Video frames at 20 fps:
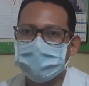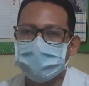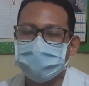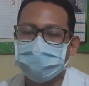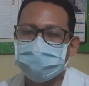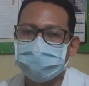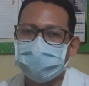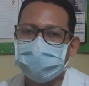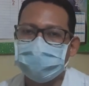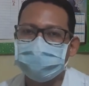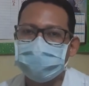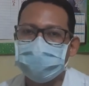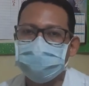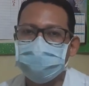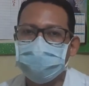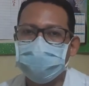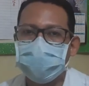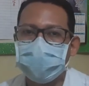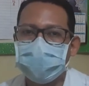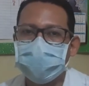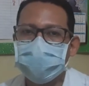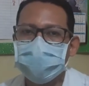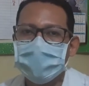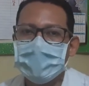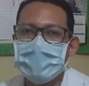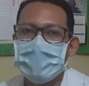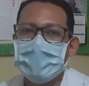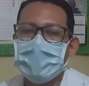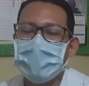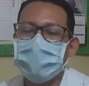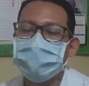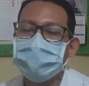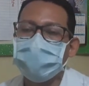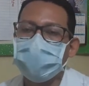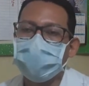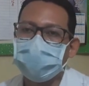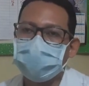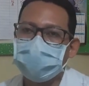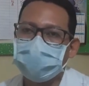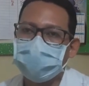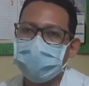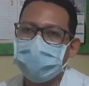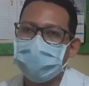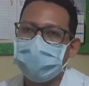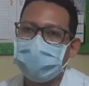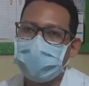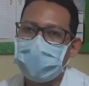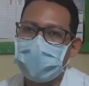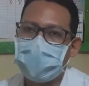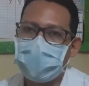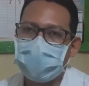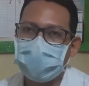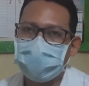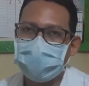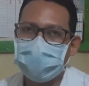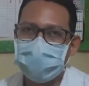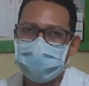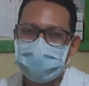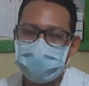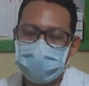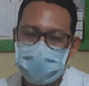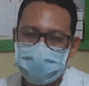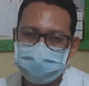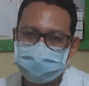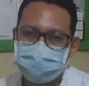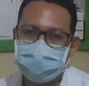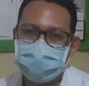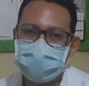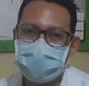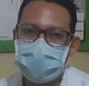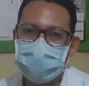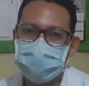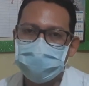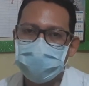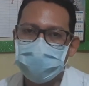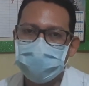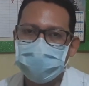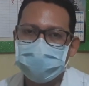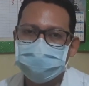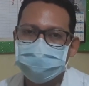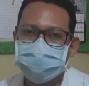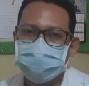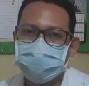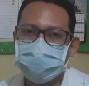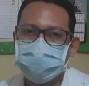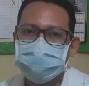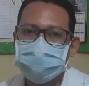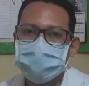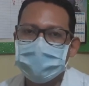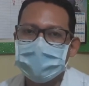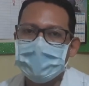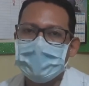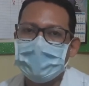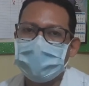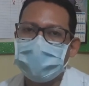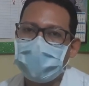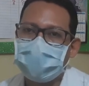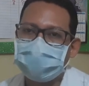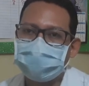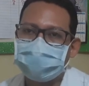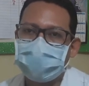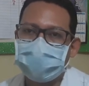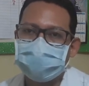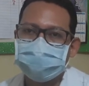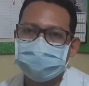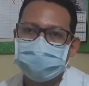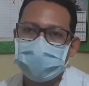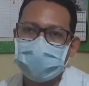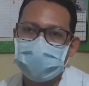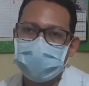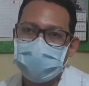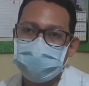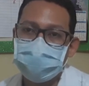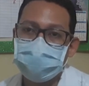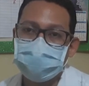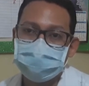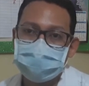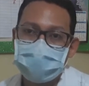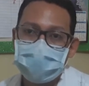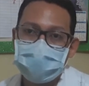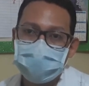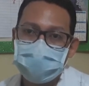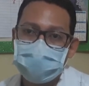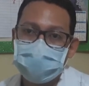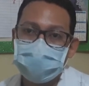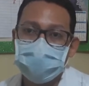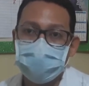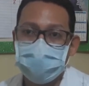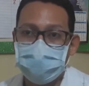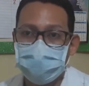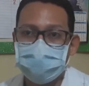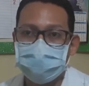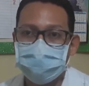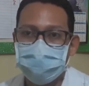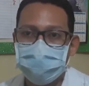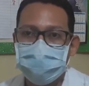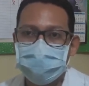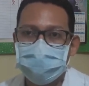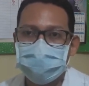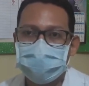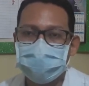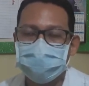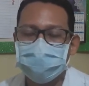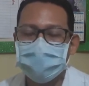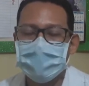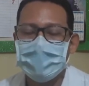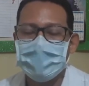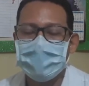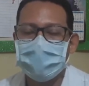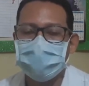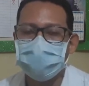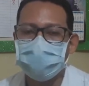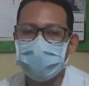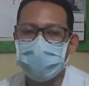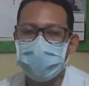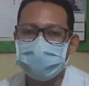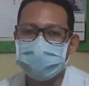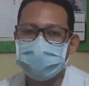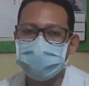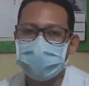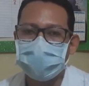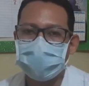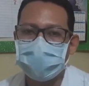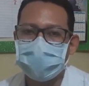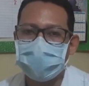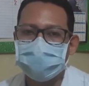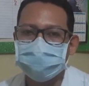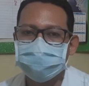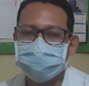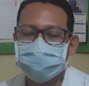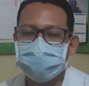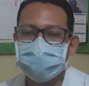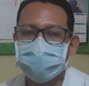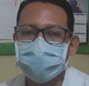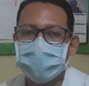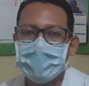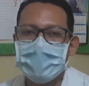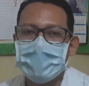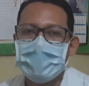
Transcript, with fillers: Entonces, estas mujeres, por la cantidad de población, la tasa de mortalidad o morbilidad en cuanto al cáncer